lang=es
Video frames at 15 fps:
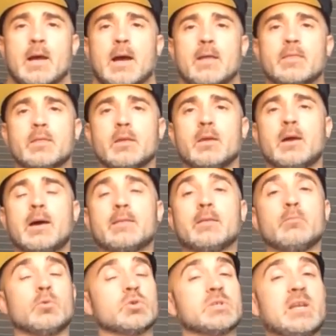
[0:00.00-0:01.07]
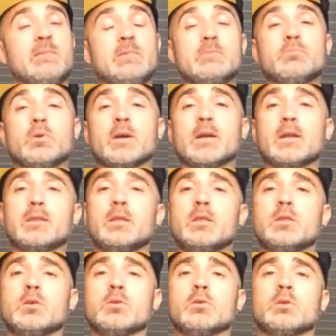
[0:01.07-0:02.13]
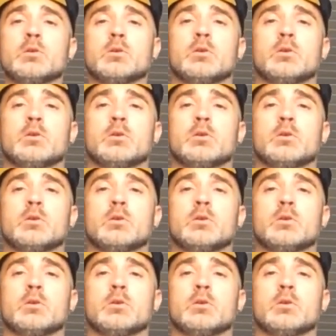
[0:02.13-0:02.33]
Hace, hacemos el mismo ejercicio